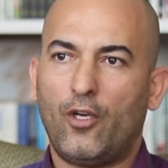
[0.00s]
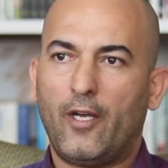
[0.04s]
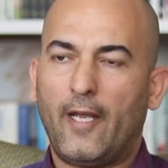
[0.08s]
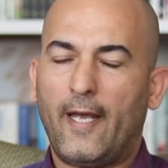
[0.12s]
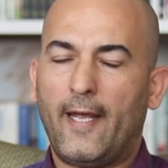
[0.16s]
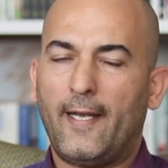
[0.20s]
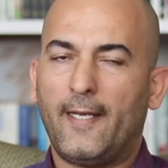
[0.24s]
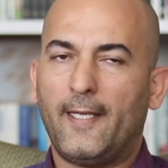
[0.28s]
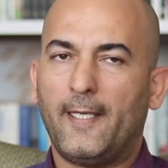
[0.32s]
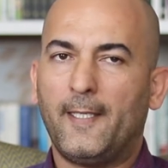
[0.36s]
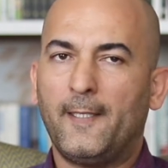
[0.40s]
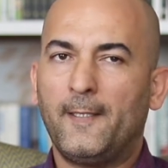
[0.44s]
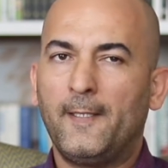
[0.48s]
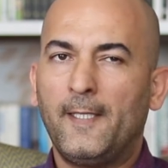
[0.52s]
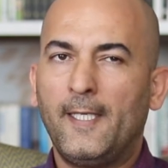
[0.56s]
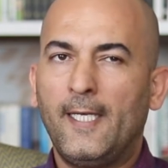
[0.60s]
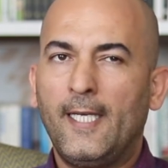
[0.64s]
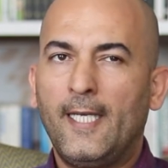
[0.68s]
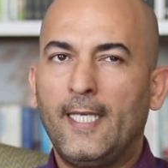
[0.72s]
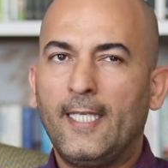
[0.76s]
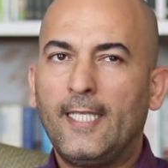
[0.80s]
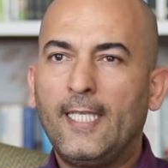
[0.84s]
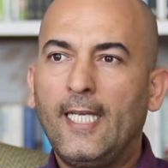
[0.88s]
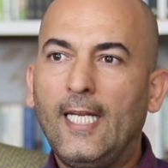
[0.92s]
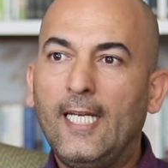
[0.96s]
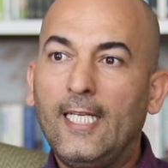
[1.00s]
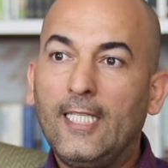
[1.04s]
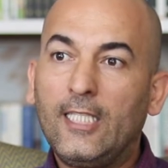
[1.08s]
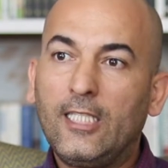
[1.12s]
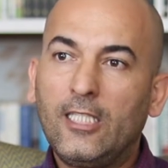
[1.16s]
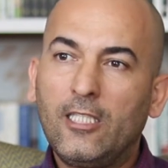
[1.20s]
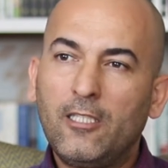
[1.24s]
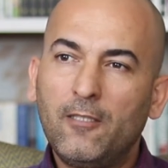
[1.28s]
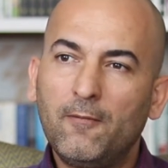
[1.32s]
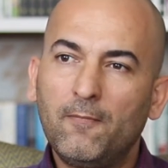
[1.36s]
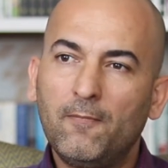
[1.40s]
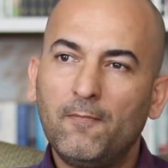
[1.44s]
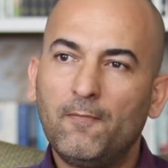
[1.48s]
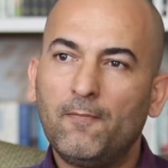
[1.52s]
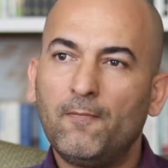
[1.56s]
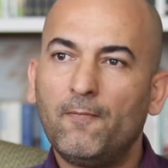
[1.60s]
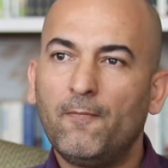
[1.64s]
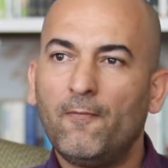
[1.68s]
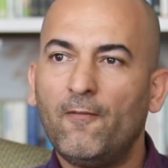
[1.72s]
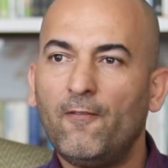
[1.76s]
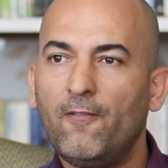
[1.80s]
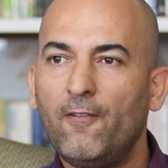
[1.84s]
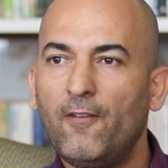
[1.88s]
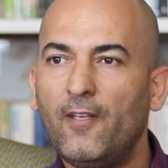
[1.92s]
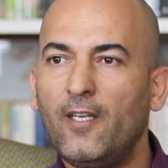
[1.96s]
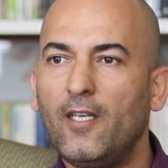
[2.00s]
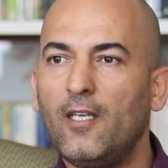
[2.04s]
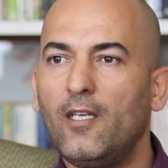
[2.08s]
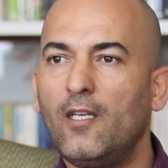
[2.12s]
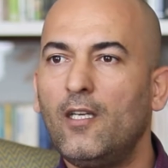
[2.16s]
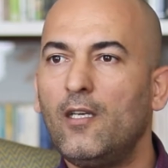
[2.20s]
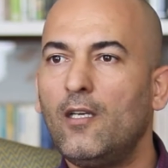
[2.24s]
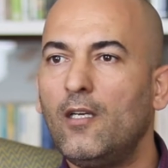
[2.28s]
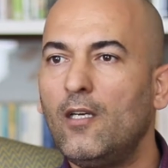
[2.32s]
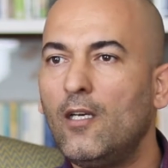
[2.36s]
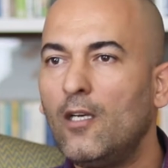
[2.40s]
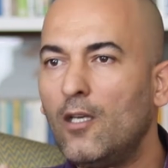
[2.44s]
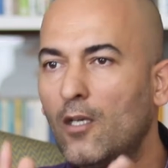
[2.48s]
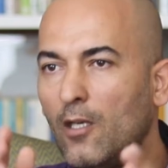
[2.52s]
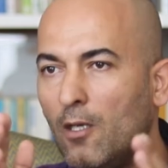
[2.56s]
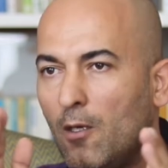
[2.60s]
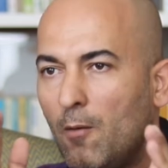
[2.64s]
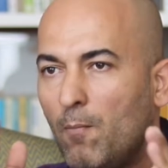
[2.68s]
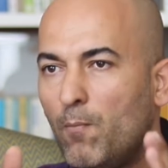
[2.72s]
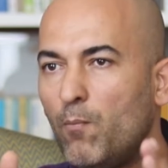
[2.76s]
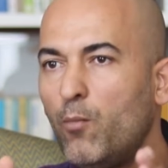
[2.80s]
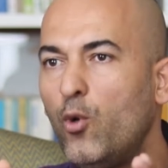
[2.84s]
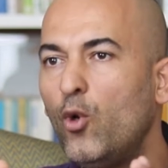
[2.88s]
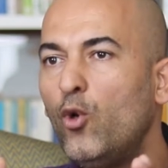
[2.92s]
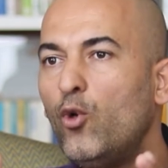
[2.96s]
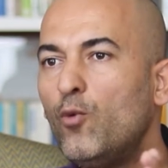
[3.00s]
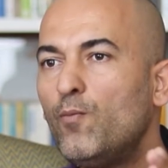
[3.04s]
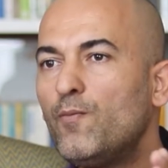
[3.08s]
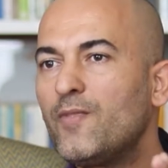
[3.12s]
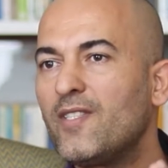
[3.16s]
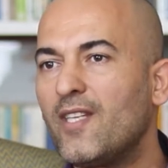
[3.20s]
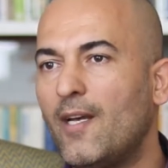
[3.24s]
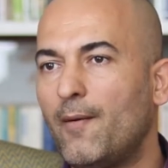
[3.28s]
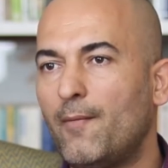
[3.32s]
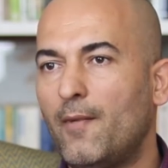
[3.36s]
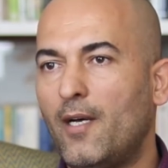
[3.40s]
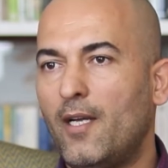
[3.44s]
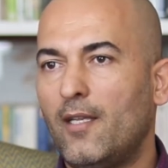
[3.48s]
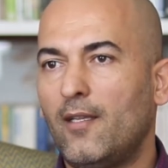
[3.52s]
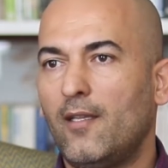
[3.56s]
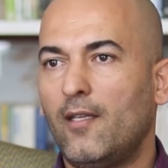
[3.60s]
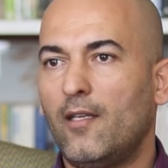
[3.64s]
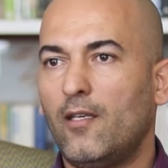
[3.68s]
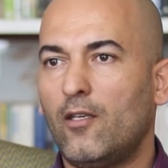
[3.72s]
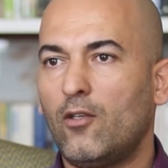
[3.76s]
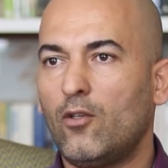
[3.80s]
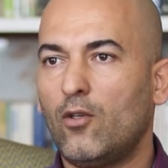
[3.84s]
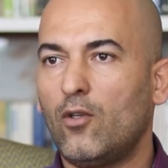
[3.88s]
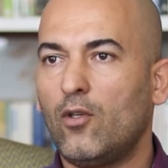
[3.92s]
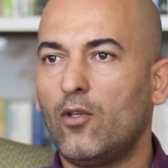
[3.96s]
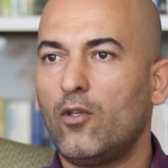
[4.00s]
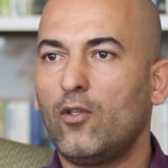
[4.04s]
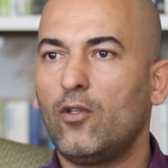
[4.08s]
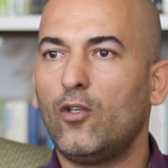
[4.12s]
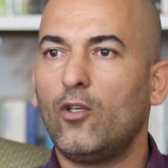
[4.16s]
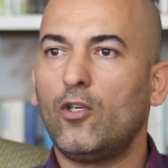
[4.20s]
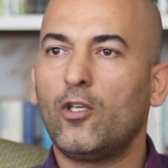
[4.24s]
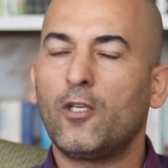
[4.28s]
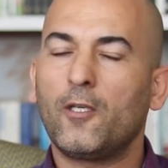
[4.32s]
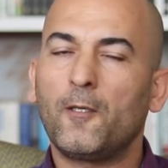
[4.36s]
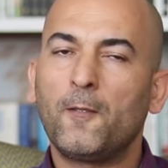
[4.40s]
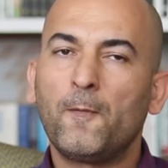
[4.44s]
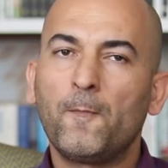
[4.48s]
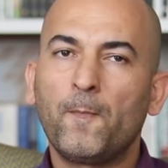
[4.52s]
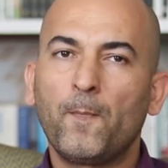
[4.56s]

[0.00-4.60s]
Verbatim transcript: Hani gelişim ve bölüm zamanları oluyor.